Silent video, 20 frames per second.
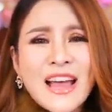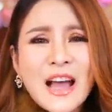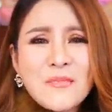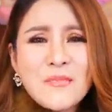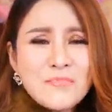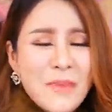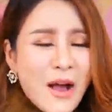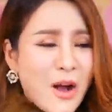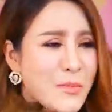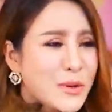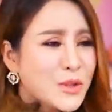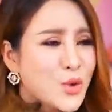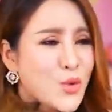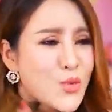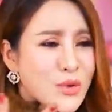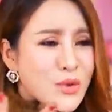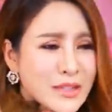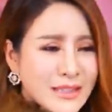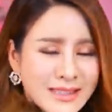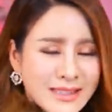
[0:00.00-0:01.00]
ตั้งเป้ามัน
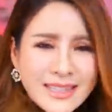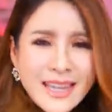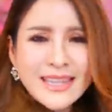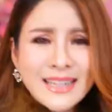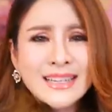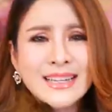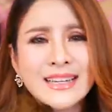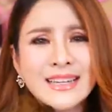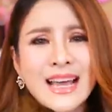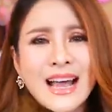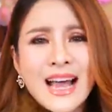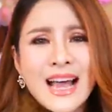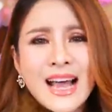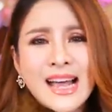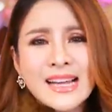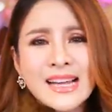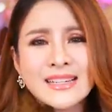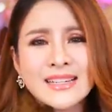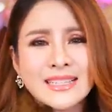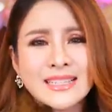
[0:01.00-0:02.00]
ทุกเดือนก็ได้
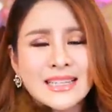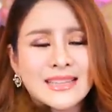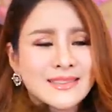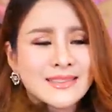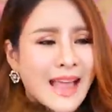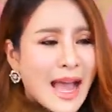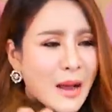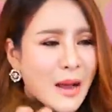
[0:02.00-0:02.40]
หรือจะ